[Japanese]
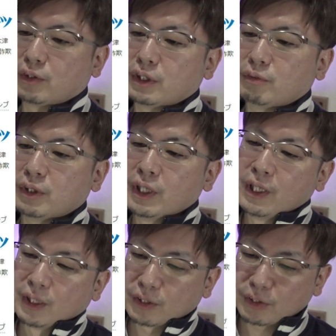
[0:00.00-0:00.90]

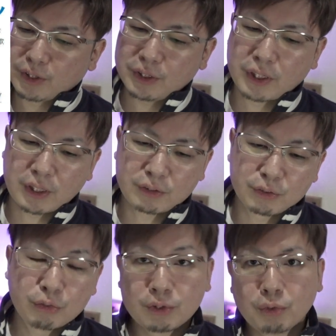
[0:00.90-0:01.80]
次に出てく
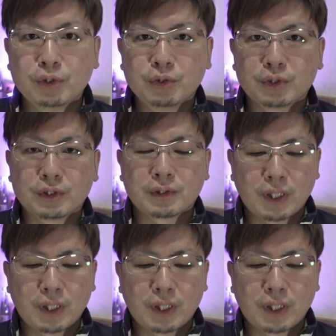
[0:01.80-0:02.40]
るのは良いニュース、